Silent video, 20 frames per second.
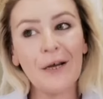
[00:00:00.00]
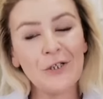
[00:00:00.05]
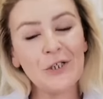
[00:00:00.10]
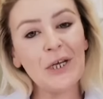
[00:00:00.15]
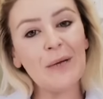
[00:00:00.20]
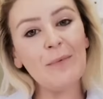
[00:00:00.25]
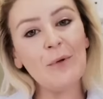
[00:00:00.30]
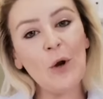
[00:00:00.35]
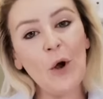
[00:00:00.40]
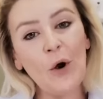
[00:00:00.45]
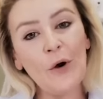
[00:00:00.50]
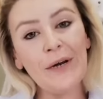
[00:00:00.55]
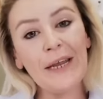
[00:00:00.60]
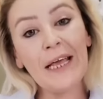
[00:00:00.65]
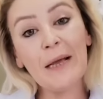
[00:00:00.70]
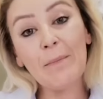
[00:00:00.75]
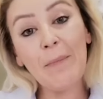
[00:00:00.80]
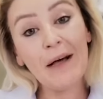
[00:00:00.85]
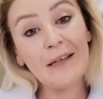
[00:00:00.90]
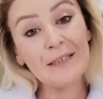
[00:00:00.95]
Başka bir
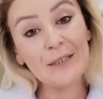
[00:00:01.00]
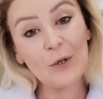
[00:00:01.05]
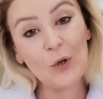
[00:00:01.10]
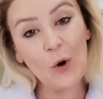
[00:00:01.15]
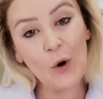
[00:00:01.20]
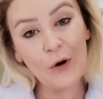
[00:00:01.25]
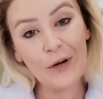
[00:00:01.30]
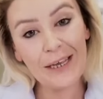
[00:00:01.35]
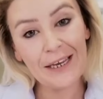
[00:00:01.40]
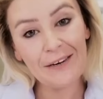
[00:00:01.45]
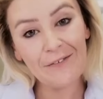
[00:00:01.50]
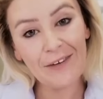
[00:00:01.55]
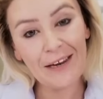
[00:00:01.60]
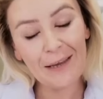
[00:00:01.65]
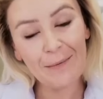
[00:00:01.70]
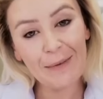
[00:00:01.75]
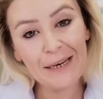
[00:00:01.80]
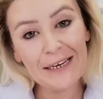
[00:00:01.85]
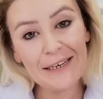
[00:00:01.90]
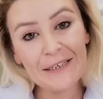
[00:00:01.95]
örnek baskül örneğini
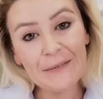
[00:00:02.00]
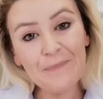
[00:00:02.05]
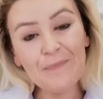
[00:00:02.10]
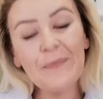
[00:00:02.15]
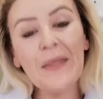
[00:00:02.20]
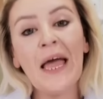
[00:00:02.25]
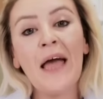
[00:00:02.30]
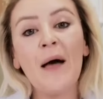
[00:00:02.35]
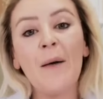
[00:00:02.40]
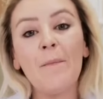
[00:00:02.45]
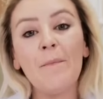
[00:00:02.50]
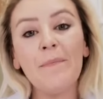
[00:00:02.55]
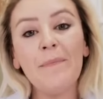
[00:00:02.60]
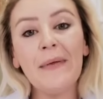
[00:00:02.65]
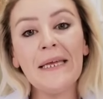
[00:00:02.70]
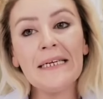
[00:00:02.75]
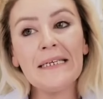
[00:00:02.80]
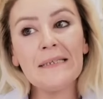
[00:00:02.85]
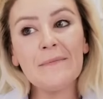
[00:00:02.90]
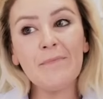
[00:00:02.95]
verebilirim.
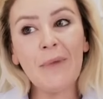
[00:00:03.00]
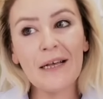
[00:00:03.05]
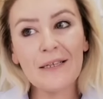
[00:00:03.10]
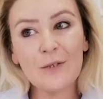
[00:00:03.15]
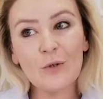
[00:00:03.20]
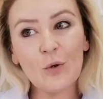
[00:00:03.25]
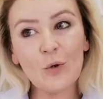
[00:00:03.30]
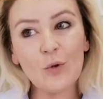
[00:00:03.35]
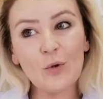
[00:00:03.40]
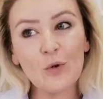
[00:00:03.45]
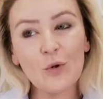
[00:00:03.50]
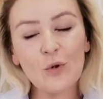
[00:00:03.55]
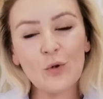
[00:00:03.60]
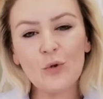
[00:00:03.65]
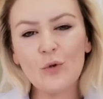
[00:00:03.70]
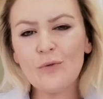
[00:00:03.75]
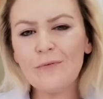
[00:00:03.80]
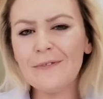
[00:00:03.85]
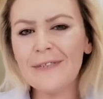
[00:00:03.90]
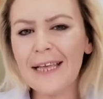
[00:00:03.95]
Bir baskül
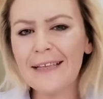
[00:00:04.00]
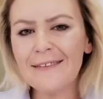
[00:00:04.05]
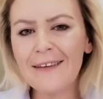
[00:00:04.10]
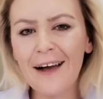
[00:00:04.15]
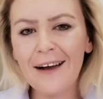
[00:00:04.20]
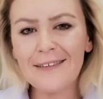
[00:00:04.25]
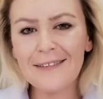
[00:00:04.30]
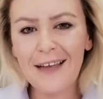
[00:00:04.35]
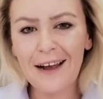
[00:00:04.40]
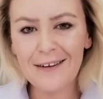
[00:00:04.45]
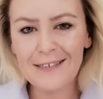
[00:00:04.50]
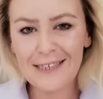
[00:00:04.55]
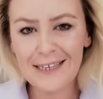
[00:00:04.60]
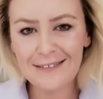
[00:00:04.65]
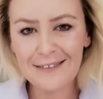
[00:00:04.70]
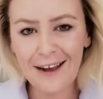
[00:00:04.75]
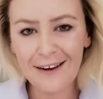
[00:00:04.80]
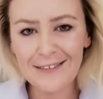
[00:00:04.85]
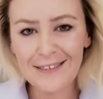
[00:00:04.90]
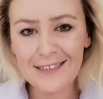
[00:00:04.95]
düşünün ne
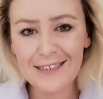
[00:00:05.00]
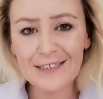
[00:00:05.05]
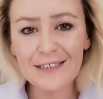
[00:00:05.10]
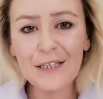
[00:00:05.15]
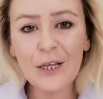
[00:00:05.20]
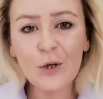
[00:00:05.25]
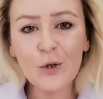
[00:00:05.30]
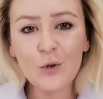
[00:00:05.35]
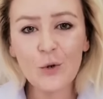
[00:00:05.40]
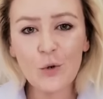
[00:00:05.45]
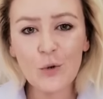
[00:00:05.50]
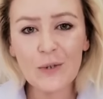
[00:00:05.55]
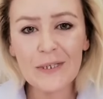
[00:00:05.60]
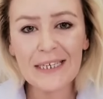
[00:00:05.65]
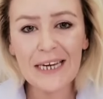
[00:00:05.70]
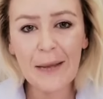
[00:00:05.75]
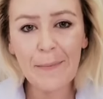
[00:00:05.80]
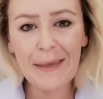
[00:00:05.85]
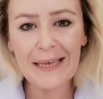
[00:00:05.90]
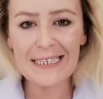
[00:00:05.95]
tartarsa tartsın 100
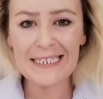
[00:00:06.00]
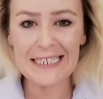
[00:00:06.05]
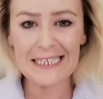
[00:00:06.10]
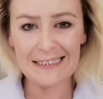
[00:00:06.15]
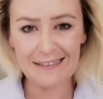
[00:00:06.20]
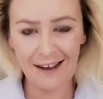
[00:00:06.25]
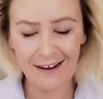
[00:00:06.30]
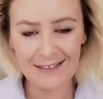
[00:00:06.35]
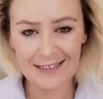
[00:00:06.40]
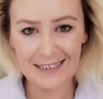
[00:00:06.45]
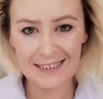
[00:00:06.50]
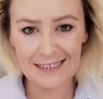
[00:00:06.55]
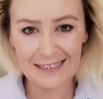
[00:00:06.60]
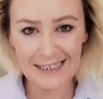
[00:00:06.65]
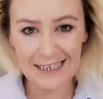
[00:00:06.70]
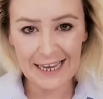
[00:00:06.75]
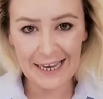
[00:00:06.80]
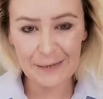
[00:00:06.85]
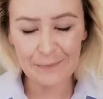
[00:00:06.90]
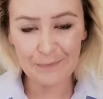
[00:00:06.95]
gram eksik tartsın
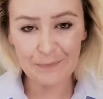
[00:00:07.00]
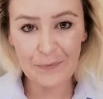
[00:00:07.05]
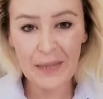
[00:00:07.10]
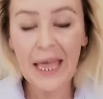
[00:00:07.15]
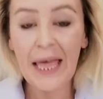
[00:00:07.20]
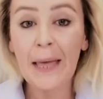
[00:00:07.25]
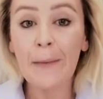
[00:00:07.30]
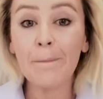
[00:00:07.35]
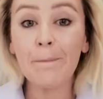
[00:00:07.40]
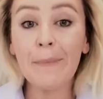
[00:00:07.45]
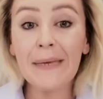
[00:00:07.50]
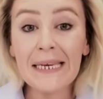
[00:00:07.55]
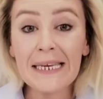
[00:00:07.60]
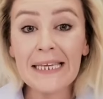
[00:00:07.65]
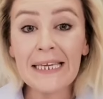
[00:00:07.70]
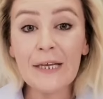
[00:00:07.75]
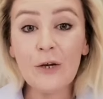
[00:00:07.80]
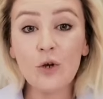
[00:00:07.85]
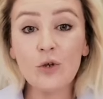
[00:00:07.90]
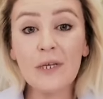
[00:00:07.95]
diyelim.
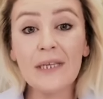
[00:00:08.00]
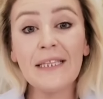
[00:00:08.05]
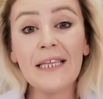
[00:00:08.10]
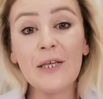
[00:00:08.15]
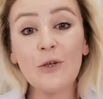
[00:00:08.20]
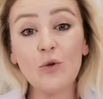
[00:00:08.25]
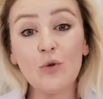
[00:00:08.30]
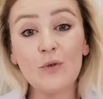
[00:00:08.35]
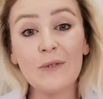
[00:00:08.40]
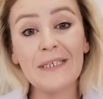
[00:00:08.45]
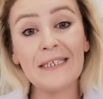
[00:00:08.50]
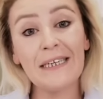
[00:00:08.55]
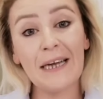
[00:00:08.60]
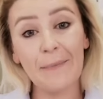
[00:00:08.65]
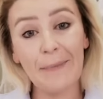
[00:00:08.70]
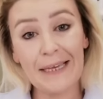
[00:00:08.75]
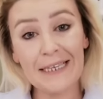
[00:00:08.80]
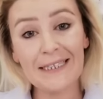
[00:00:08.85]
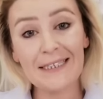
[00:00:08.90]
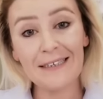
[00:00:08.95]
1 kiloda da 100
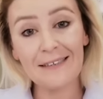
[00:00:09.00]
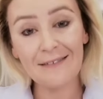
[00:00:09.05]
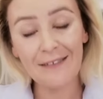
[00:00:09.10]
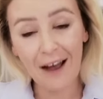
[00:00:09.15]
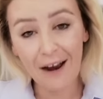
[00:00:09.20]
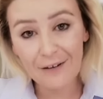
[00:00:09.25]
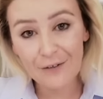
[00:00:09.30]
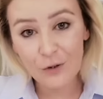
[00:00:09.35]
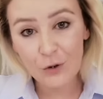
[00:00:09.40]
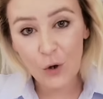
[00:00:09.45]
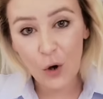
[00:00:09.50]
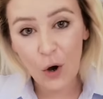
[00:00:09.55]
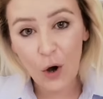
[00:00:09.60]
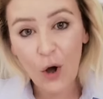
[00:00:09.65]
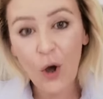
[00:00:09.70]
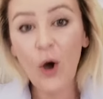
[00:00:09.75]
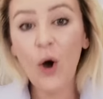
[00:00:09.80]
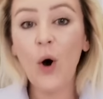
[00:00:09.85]
gram eksik tartıyor.